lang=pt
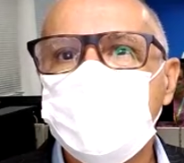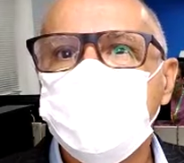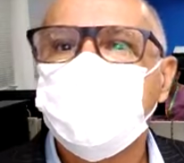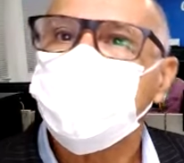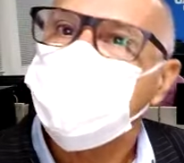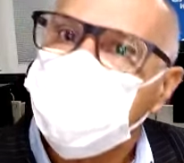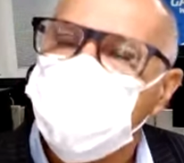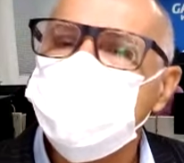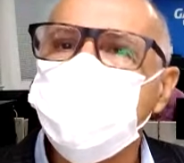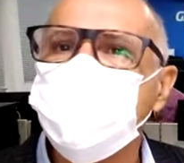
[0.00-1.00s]
para
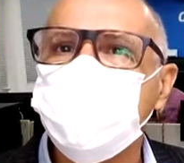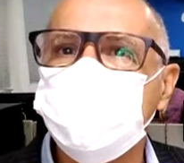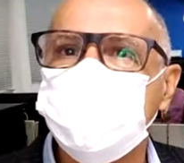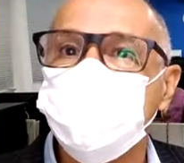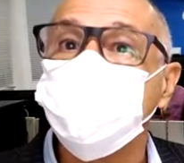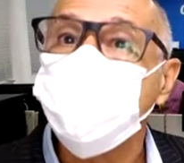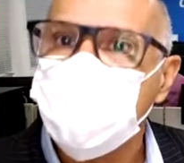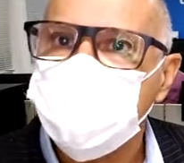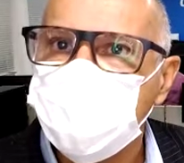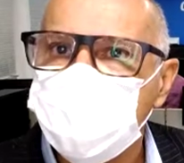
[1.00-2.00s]
três empresas,
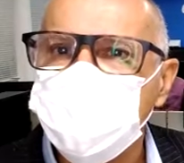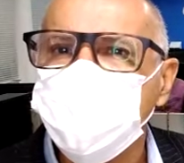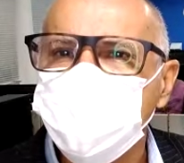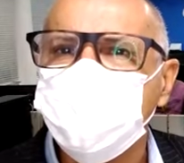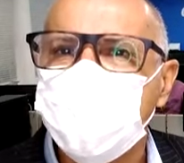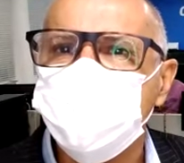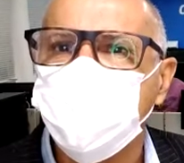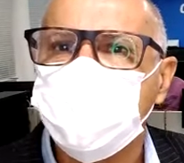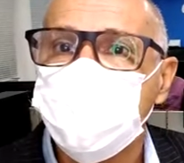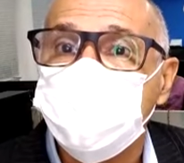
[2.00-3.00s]
duas delas
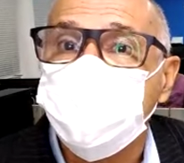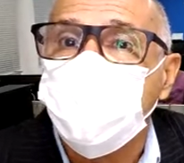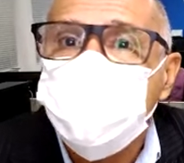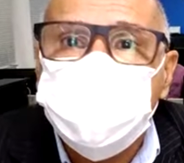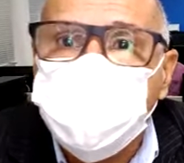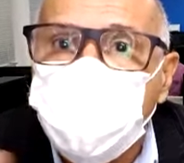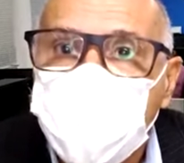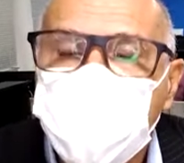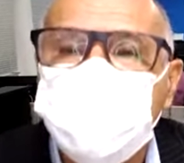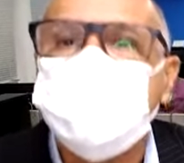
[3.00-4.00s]
multinacionais, que vão
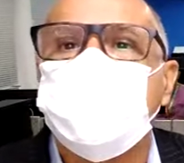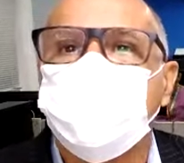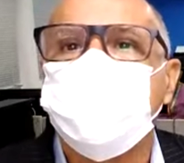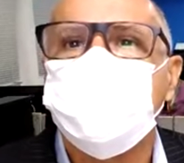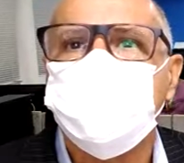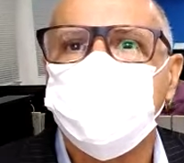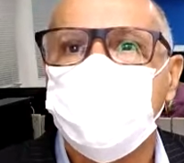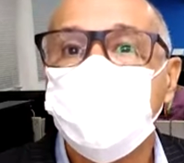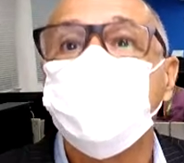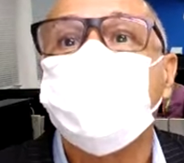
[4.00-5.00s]
explorar esses serviços
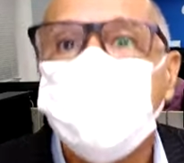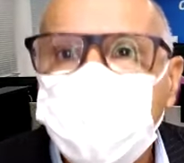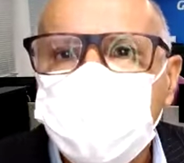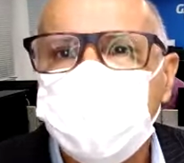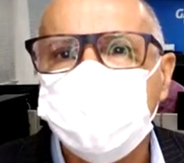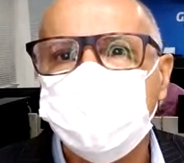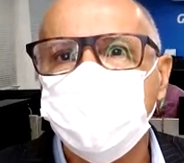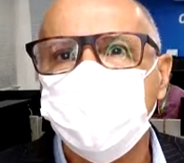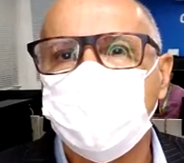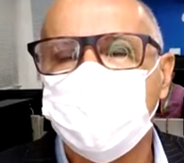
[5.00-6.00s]
por
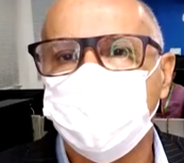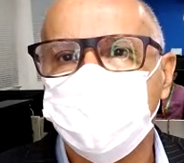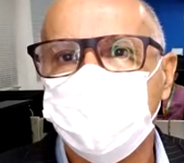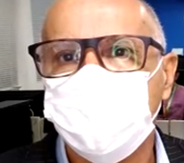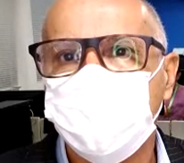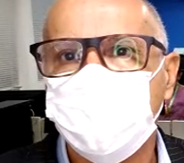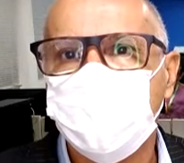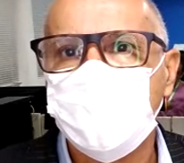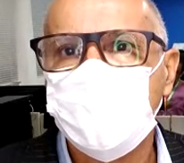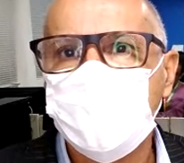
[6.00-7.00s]
35 anos.
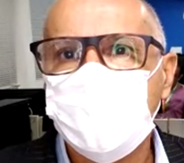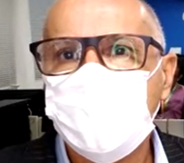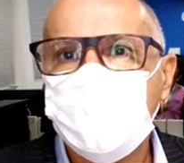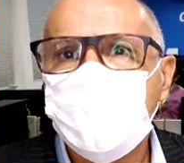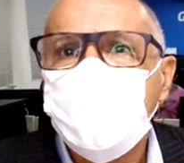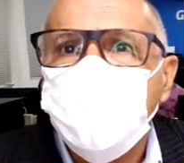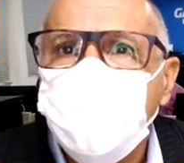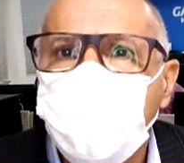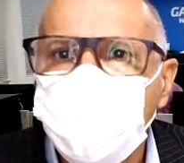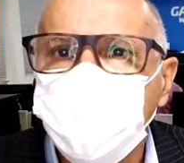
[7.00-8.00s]

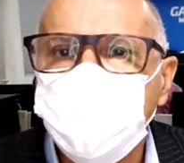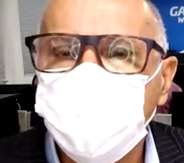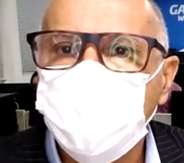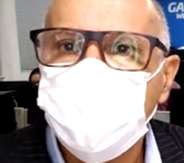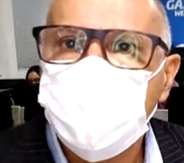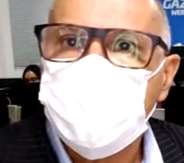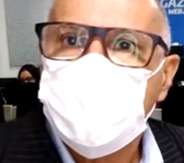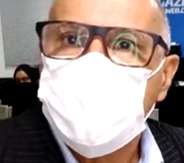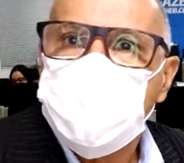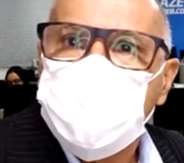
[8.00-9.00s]
Como?
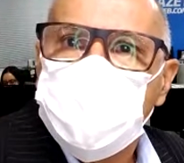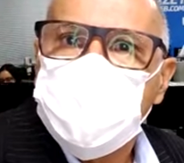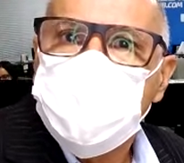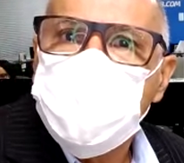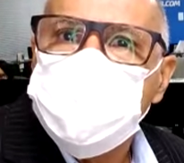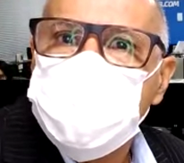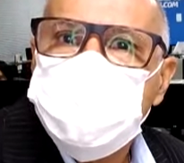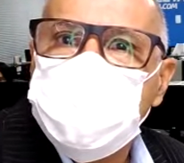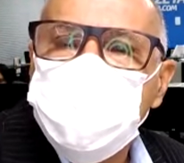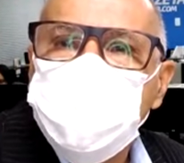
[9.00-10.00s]
Uma
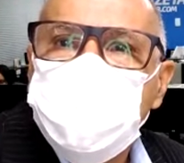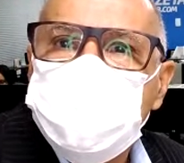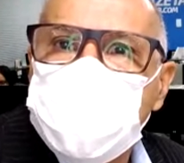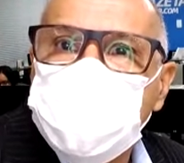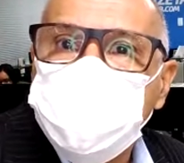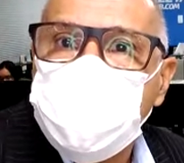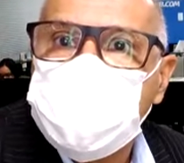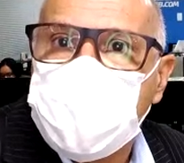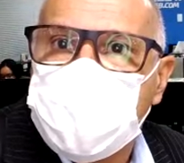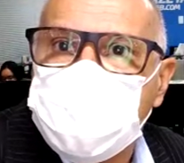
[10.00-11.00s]
empresa que não consegue
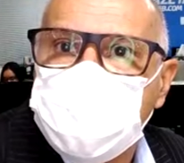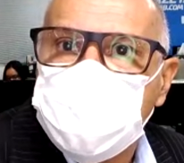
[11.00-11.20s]
tocar